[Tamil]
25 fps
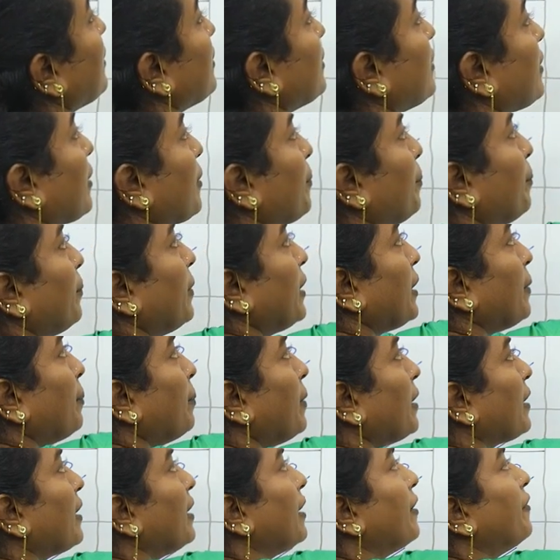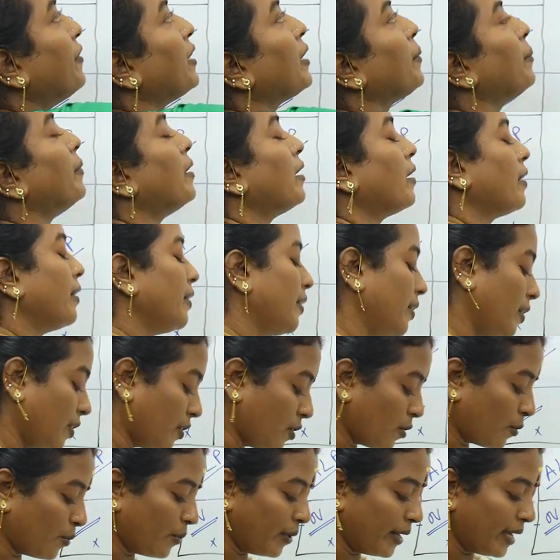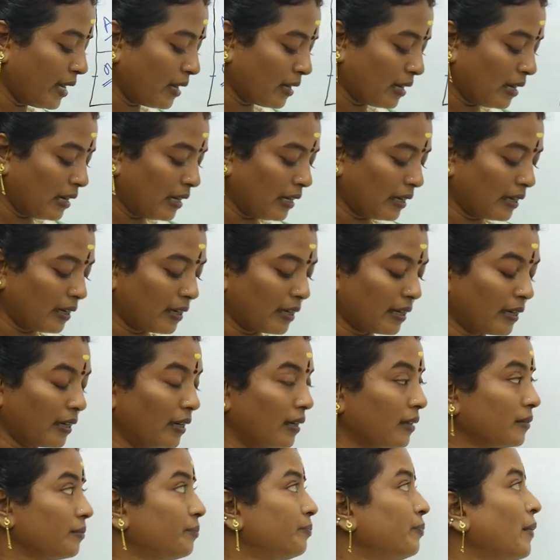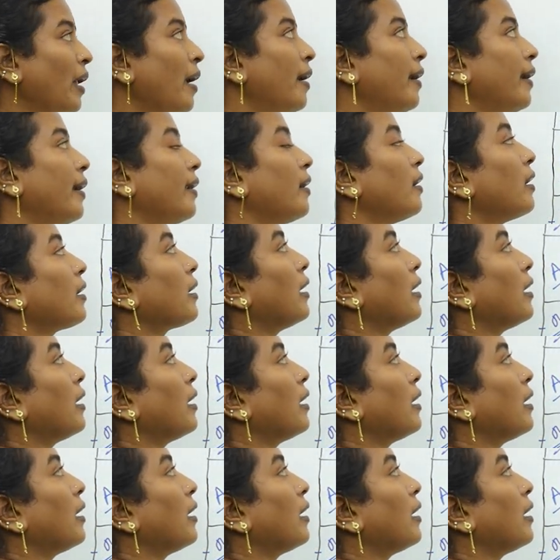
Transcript: இது ரொம்ப ரொம்ப கவனமாக இருக்கக்கூடிய காலகட்டங்கள் என்ன